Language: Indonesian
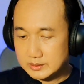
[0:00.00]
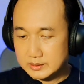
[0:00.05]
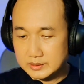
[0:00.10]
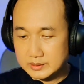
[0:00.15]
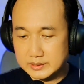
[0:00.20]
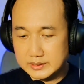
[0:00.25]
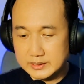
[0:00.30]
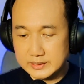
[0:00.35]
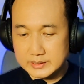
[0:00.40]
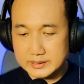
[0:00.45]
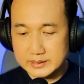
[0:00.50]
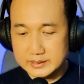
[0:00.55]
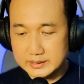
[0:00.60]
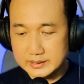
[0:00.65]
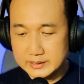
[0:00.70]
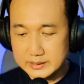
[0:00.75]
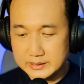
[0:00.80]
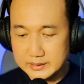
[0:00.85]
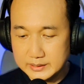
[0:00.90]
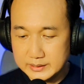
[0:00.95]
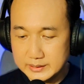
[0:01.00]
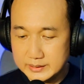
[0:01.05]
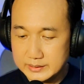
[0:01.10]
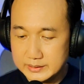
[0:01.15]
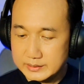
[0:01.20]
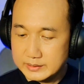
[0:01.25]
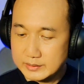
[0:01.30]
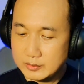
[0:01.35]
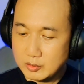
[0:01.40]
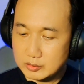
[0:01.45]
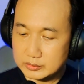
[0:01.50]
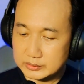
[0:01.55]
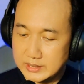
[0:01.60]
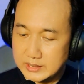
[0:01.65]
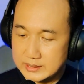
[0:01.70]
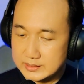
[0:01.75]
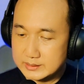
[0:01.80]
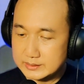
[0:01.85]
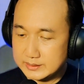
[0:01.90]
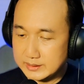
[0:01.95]
Dari
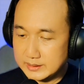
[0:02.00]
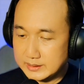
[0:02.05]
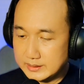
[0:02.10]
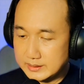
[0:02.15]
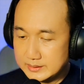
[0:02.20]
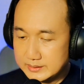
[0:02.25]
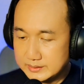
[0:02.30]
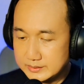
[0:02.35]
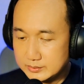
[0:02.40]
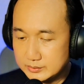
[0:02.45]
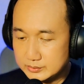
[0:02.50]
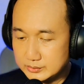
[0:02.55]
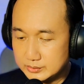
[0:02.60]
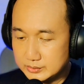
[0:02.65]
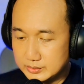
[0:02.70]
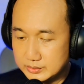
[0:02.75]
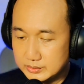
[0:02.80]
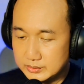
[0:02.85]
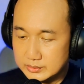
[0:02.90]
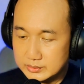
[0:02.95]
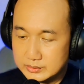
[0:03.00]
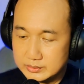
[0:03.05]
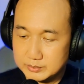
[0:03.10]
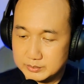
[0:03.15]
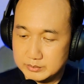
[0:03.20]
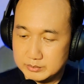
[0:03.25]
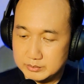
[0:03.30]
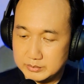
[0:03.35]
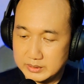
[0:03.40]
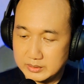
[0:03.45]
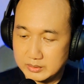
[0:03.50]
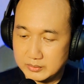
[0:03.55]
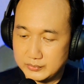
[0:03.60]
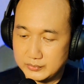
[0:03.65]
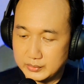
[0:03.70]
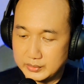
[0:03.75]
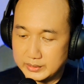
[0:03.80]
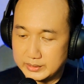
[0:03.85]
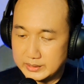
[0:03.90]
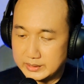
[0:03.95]
kotaknya untuk
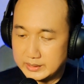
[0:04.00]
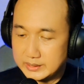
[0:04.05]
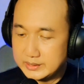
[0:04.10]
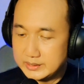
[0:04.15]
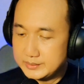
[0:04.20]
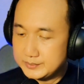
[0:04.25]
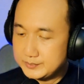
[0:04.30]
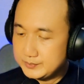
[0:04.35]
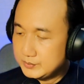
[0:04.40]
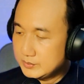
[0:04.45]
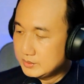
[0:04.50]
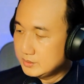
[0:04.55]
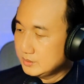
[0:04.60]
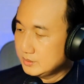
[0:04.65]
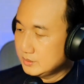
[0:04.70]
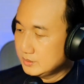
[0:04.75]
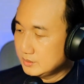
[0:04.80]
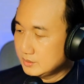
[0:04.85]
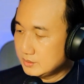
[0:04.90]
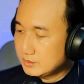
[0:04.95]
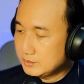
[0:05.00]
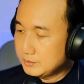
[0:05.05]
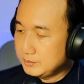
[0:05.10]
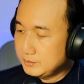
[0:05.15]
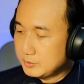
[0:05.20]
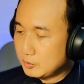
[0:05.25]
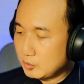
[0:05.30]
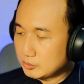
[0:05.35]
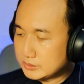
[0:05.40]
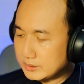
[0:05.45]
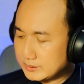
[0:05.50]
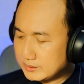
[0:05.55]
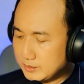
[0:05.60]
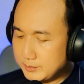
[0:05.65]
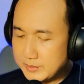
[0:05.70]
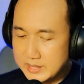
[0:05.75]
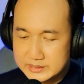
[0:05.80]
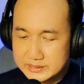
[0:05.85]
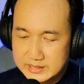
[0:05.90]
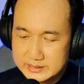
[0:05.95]
mikrofon ini kotaknya
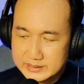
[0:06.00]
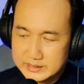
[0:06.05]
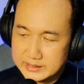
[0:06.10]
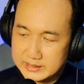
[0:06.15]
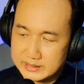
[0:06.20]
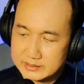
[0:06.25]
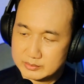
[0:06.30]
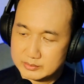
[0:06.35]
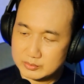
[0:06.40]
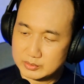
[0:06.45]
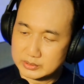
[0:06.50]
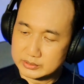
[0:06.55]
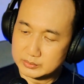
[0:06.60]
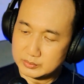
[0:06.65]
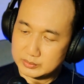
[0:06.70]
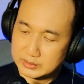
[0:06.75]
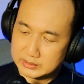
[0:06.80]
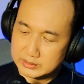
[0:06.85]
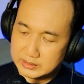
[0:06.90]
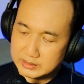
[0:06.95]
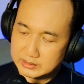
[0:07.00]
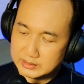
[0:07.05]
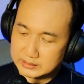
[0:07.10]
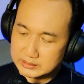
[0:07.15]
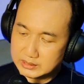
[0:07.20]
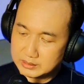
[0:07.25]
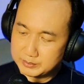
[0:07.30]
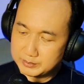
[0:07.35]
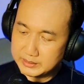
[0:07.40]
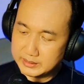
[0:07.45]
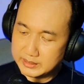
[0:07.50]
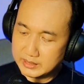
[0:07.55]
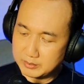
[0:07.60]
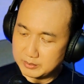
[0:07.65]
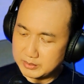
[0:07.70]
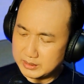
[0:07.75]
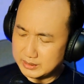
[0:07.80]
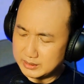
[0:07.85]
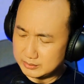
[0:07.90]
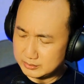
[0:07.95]
biasa aja ya waktu dat datang
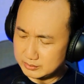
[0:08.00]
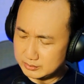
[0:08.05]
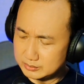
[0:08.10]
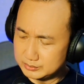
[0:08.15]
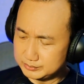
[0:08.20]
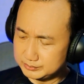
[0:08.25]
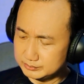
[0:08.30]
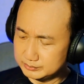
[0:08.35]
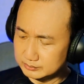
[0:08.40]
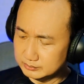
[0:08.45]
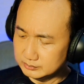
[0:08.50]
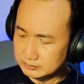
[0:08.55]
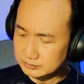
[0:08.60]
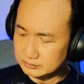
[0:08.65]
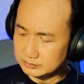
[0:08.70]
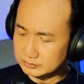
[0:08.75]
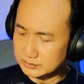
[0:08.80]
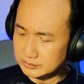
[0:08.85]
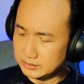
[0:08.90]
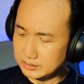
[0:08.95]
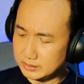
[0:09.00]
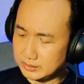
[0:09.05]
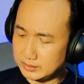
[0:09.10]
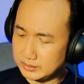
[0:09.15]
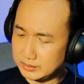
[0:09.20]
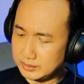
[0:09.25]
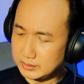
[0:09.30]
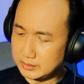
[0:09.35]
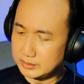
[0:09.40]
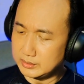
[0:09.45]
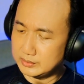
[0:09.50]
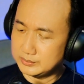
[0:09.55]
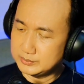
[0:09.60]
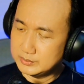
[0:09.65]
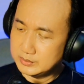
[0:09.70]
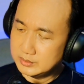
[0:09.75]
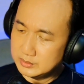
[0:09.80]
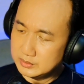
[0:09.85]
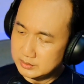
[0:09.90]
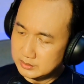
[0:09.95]
pengiriman itu ini
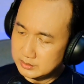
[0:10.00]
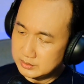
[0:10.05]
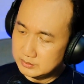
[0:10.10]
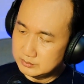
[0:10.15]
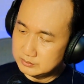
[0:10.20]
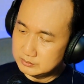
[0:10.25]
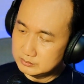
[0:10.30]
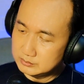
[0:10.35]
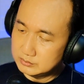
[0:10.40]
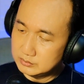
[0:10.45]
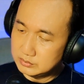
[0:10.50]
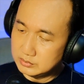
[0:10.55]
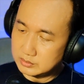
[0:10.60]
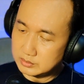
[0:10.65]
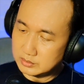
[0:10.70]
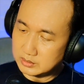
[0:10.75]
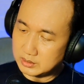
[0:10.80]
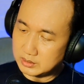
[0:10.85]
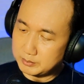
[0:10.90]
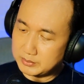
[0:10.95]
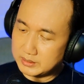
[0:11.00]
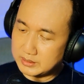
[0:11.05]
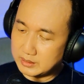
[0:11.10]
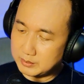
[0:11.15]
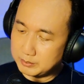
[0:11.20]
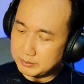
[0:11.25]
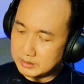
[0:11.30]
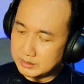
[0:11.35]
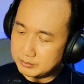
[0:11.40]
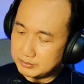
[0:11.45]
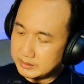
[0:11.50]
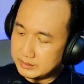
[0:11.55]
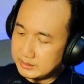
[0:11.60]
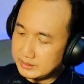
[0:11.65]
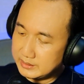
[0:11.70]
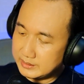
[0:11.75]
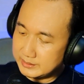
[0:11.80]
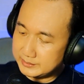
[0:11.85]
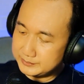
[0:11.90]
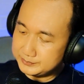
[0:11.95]
remek-remek
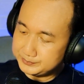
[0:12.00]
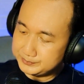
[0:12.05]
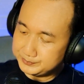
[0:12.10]
begini ya